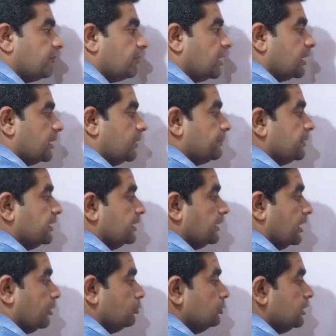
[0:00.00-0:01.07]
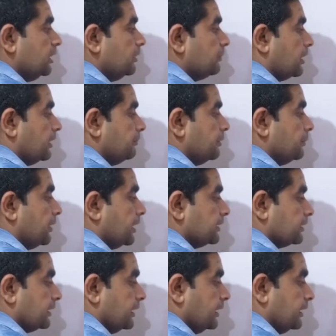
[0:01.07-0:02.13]
अलावा अगर अपने नाउन के बारे में
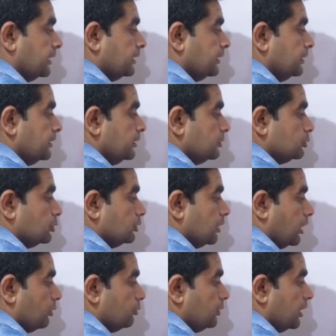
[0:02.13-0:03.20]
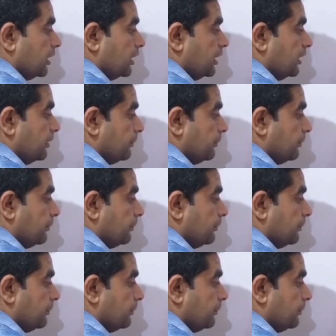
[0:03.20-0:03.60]
बात करें तो नाउन अगर